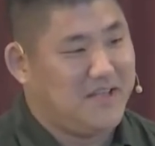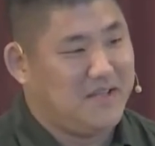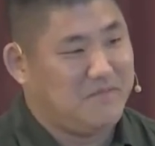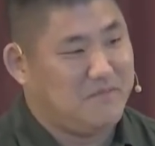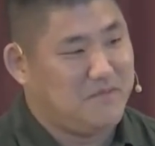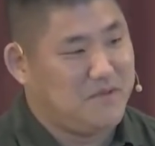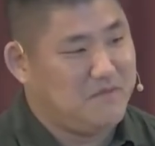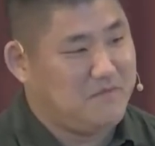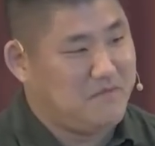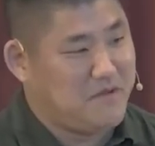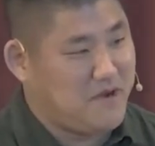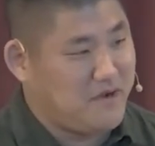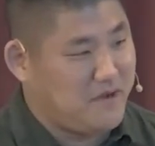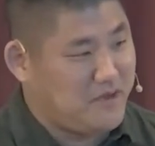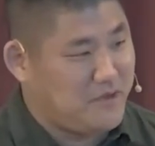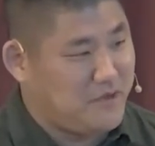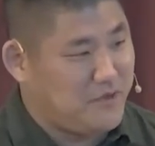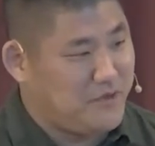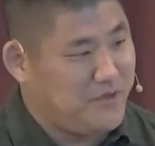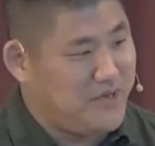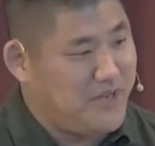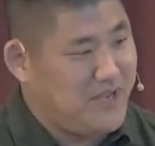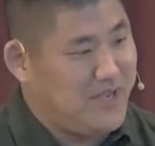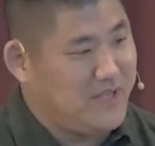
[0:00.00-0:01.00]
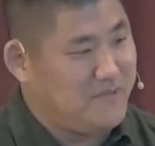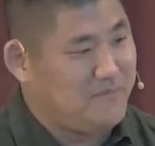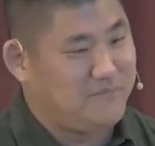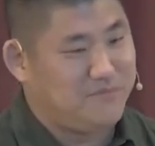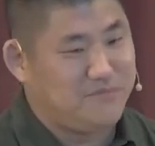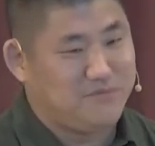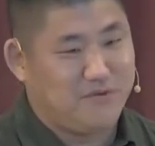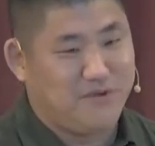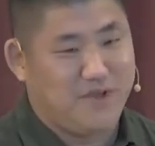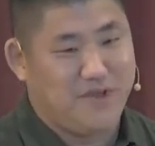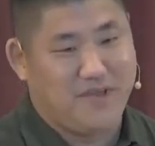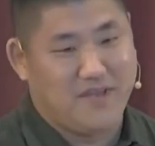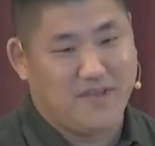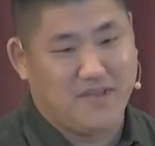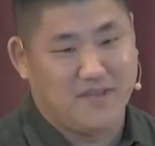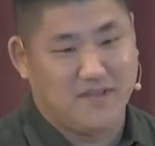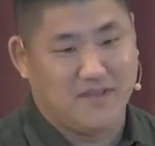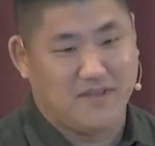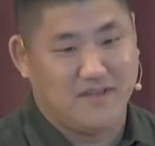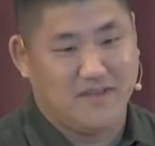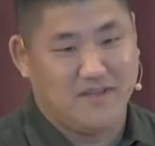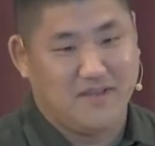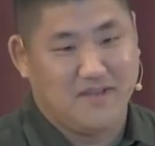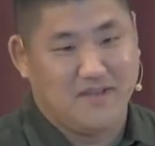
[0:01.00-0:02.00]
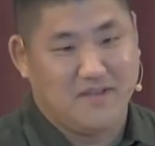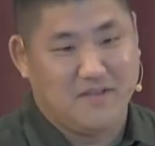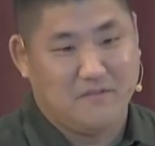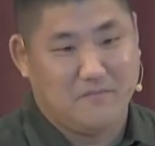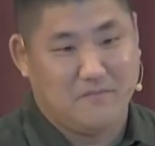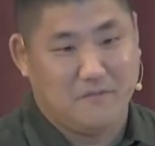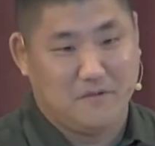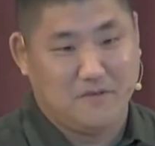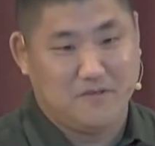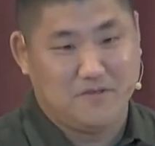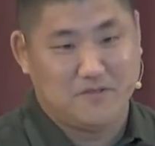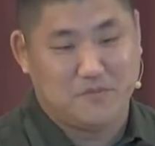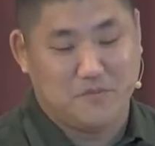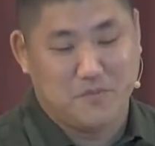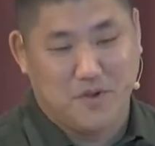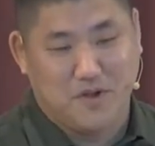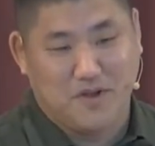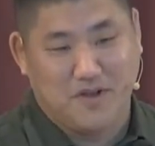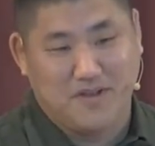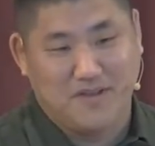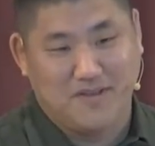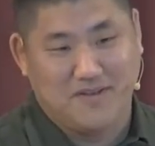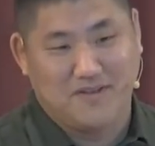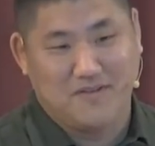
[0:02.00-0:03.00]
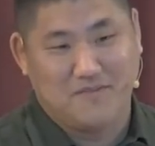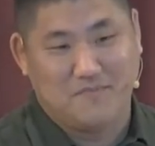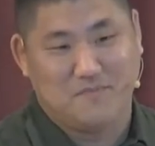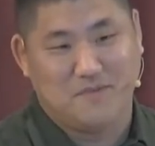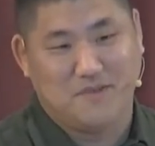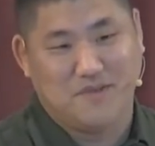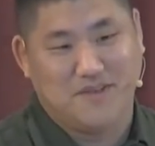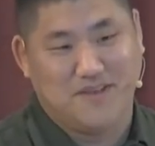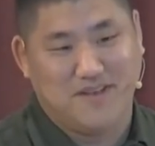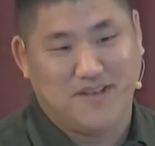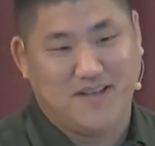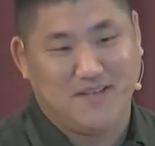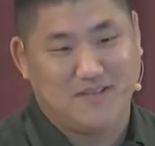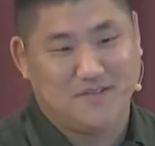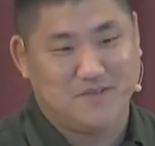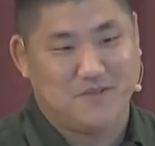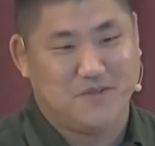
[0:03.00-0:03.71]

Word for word: 때때로 우리 어, 개혁주의 기독교인들은